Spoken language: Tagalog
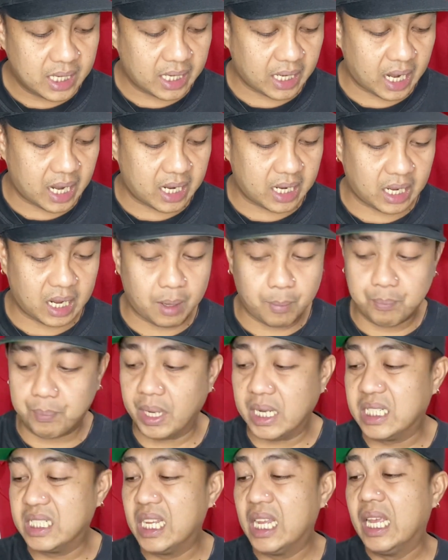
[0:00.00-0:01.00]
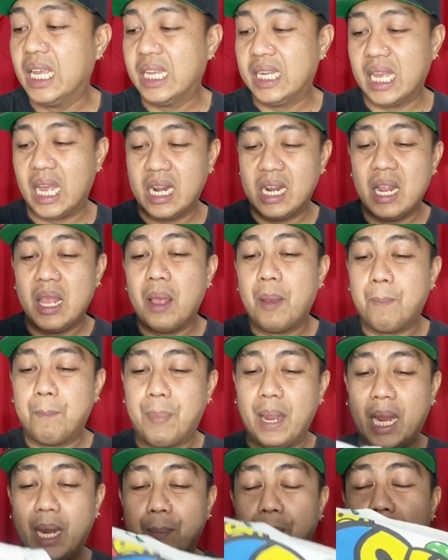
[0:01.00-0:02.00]
Crack-crack print. Yan,
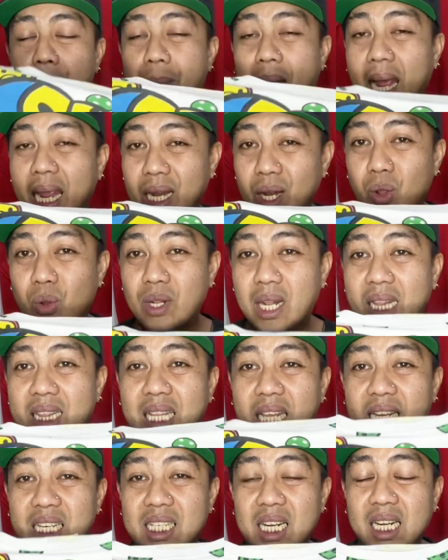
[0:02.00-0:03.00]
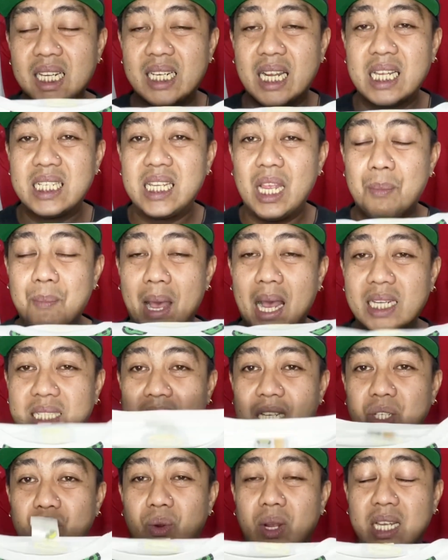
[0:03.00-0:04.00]
Baby Milo na t-shirt guys,
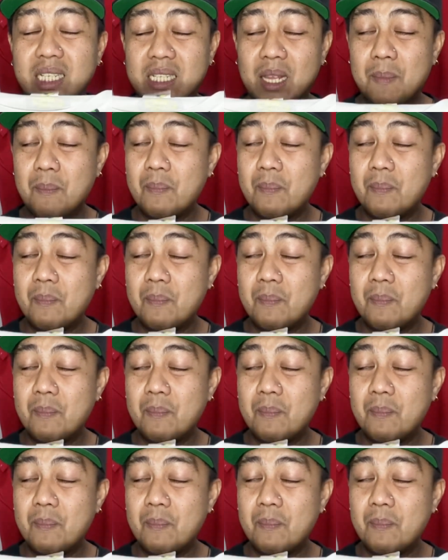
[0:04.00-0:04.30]
imagine nyo guys.